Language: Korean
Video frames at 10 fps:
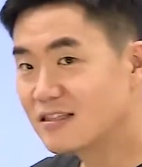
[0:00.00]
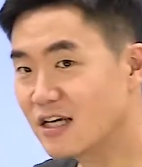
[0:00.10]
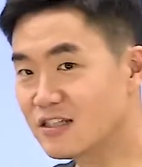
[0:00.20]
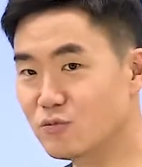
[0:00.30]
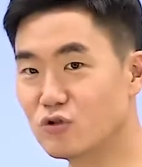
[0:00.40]

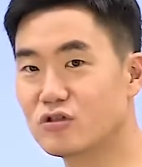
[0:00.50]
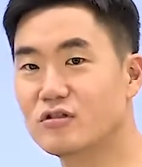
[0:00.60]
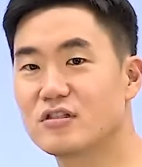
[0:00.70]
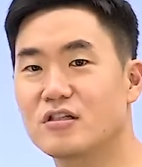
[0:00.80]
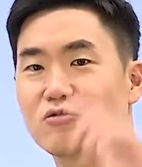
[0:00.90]

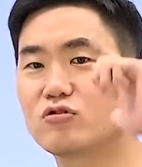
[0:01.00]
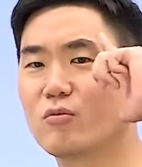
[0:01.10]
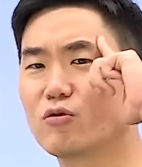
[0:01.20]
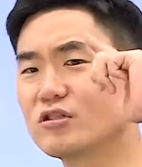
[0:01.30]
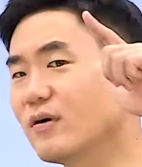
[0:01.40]
제시문들 진짜 눈에
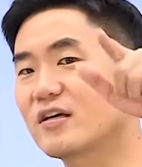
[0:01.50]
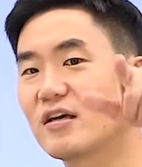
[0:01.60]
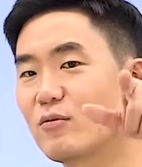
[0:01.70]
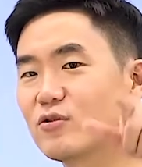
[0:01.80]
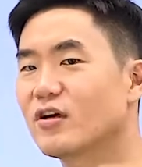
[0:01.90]
못이
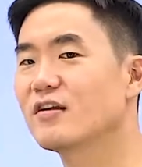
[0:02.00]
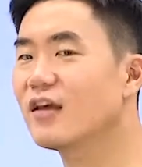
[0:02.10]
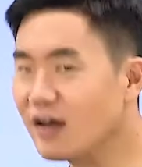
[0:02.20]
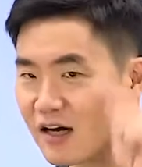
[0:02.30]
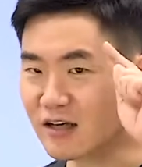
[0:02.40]
박히게 보셔야
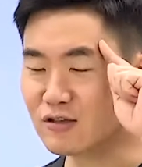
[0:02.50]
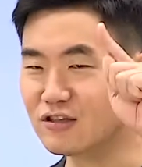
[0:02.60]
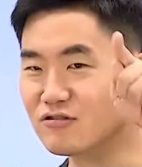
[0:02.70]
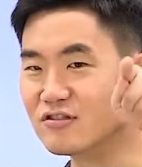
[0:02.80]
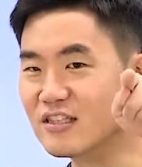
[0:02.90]
돼. 아
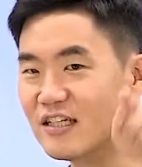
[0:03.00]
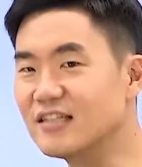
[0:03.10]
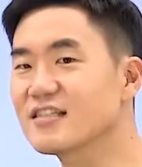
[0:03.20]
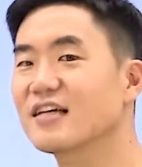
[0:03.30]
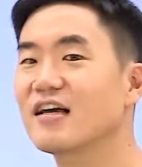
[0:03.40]
이건
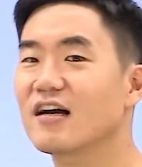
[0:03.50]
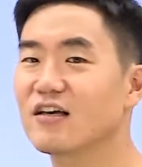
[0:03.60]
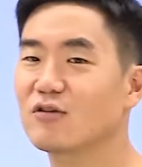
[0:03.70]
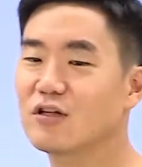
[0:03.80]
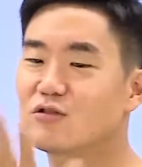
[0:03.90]
누구지? 자다가
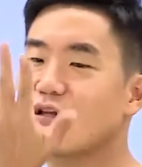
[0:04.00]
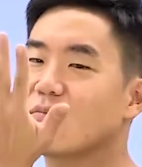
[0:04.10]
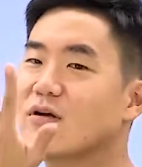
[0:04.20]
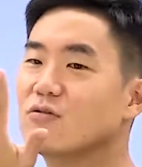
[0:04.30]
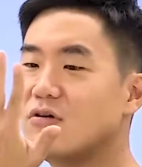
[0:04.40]
깨어나서
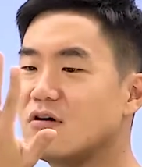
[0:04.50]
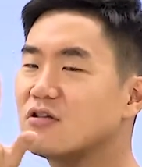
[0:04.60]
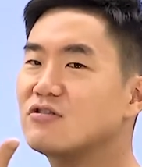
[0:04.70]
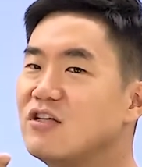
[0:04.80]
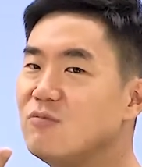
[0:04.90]
딱 봐도 아
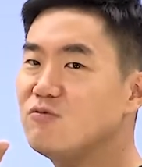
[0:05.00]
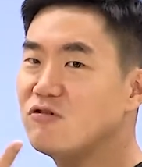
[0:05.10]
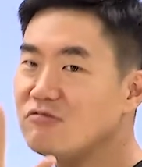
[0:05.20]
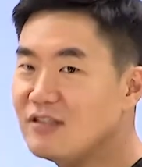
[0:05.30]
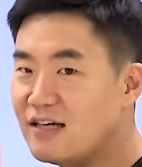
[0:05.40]
이건
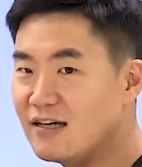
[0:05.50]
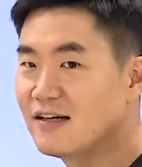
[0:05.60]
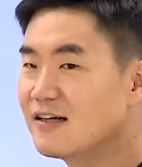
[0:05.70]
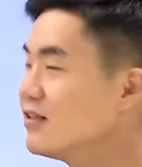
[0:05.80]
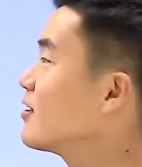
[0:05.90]
니부였구나.
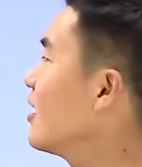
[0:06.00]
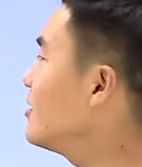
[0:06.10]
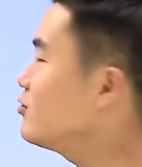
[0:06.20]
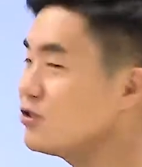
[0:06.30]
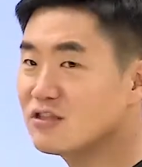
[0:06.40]
이렇게
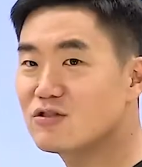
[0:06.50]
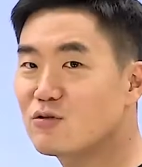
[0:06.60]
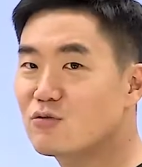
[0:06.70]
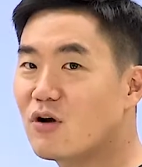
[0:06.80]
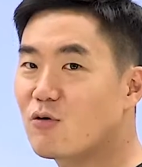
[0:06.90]
할 수 있을
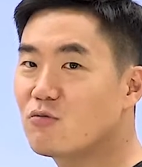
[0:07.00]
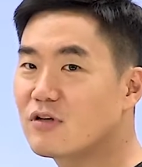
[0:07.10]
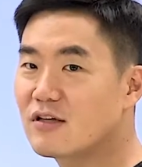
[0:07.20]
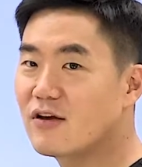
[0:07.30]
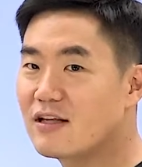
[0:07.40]
정도가
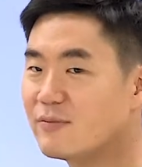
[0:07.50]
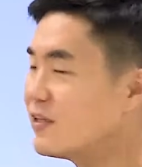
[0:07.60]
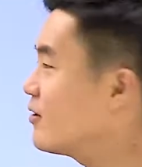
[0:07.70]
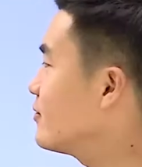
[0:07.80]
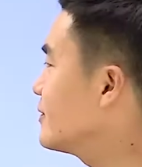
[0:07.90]
공부가 되어야
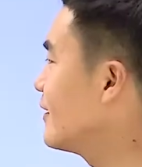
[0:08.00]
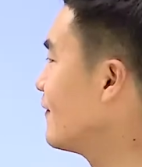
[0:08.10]
됩니다. 여러분.